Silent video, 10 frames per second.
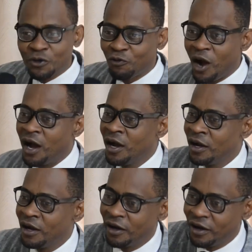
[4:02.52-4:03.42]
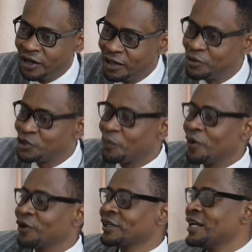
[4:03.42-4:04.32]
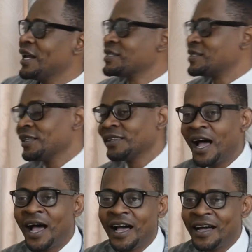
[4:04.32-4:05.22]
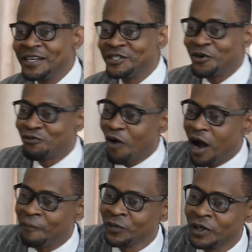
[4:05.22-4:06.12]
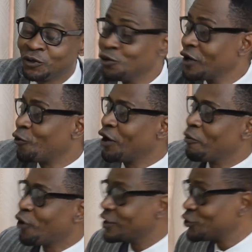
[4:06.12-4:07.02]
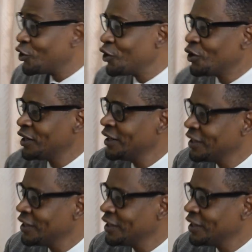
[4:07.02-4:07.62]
je vois euh, les bishops André Dadansenda, je vois tous les collaborateurs.